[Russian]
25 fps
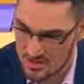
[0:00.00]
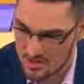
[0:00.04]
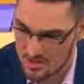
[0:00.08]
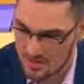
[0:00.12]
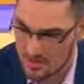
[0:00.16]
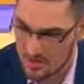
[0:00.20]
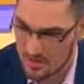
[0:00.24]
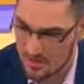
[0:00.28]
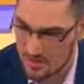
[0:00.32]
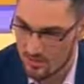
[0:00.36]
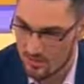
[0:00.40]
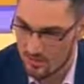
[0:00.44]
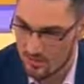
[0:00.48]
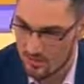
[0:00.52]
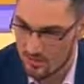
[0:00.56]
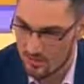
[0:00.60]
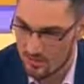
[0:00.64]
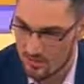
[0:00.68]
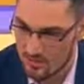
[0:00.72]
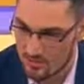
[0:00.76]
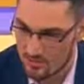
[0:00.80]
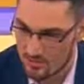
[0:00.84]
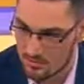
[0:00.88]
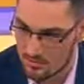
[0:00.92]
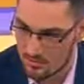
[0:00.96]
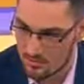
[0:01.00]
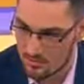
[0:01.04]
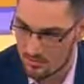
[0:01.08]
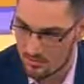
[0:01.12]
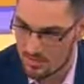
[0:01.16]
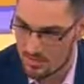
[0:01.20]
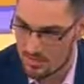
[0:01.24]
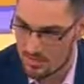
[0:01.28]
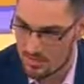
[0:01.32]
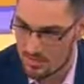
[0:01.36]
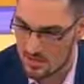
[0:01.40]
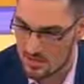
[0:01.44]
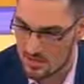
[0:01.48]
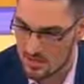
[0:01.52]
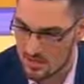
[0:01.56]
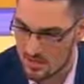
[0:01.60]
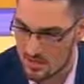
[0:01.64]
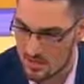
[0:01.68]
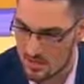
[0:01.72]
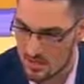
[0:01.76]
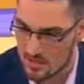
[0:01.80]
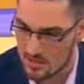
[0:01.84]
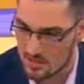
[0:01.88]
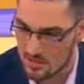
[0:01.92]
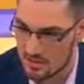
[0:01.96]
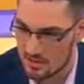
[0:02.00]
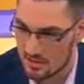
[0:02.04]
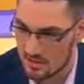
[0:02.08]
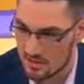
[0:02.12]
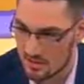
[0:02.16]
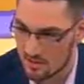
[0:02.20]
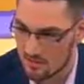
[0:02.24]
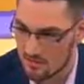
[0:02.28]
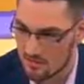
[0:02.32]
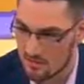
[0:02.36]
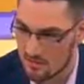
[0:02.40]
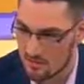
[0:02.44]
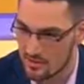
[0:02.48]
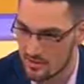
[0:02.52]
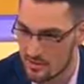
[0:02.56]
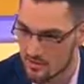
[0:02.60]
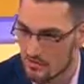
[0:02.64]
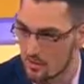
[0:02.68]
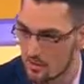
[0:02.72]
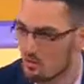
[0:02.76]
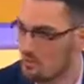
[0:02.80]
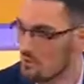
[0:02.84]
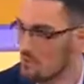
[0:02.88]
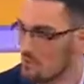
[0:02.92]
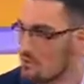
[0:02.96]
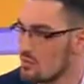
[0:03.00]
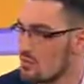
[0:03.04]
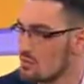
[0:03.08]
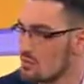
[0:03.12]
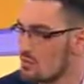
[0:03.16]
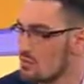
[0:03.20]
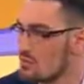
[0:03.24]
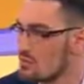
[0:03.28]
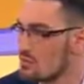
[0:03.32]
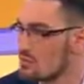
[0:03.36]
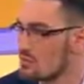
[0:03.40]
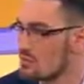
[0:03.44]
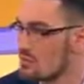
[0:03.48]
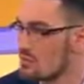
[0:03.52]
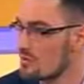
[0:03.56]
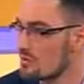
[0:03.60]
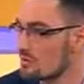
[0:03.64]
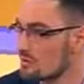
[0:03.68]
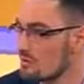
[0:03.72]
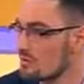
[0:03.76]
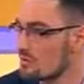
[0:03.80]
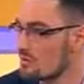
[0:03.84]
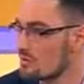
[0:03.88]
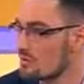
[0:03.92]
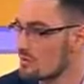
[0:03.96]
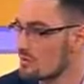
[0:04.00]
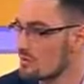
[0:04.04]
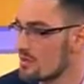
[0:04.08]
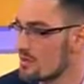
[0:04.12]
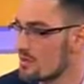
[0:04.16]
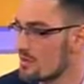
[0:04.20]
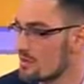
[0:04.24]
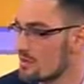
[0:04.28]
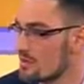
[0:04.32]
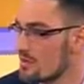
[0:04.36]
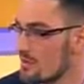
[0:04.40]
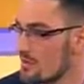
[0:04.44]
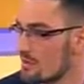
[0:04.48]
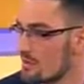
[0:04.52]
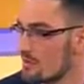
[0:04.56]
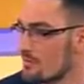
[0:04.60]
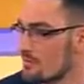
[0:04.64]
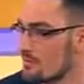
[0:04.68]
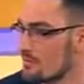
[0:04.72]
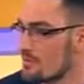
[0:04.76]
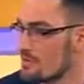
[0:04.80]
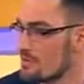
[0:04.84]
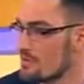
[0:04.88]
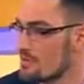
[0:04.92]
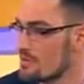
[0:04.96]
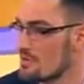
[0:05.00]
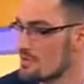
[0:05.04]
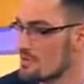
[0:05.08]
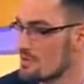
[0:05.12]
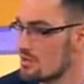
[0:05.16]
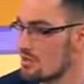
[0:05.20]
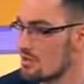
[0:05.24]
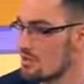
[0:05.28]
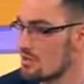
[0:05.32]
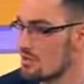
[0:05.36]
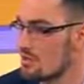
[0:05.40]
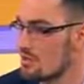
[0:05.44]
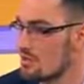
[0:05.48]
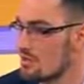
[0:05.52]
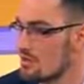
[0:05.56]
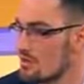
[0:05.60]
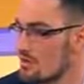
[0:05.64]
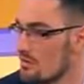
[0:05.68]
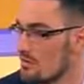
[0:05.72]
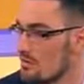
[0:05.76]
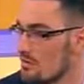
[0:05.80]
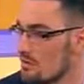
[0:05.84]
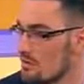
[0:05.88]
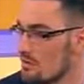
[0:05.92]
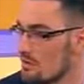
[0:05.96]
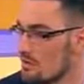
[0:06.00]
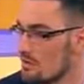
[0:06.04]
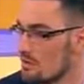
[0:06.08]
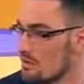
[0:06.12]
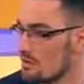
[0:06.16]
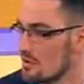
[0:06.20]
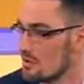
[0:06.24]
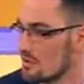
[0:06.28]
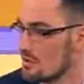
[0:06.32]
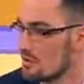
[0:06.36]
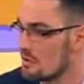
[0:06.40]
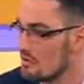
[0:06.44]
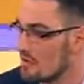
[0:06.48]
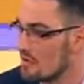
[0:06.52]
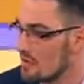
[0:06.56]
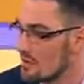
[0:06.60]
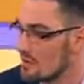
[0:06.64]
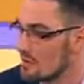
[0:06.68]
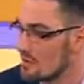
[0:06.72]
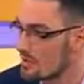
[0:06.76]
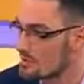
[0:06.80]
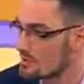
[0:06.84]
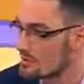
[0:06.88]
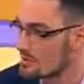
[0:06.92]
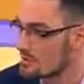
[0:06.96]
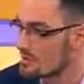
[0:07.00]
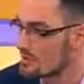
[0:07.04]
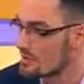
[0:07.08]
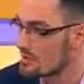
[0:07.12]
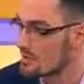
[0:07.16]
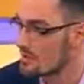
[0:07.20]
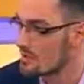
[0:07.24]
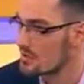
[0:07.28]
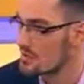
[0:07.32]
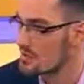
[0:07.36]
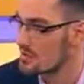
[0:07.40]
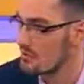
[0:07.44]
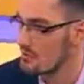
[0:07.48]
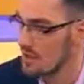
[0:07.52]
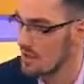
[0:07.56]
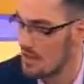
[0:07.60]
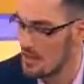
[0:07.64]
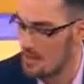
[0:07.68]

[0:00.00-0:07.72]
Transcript: теперь, э, так сказать, диагноз ТВ головного мозга может э, постичь и людей адекватных, живущих там.